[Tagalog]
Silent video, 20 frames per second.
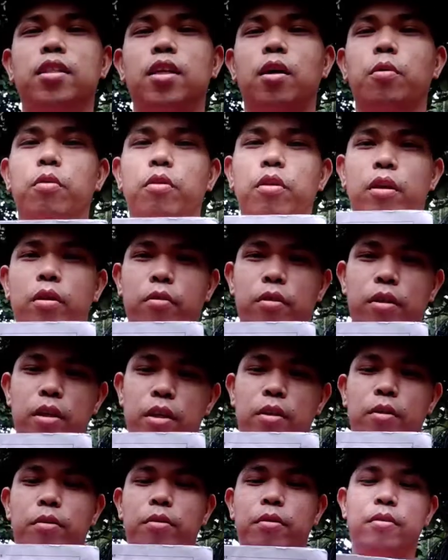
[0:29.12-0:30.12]
sasahurin ko
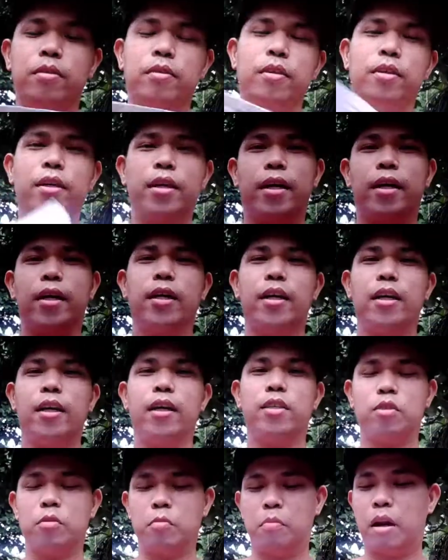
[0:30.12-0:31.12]
dito kaya
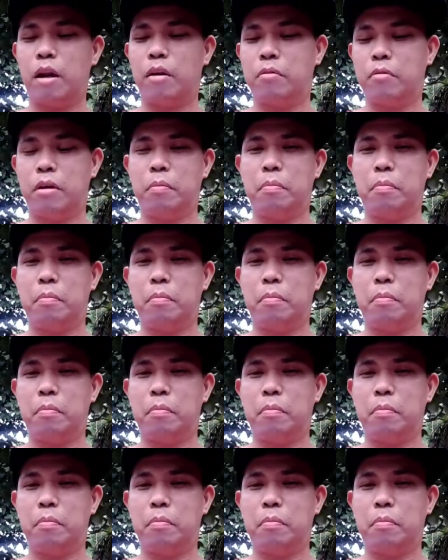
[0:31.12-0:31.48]
sobra ako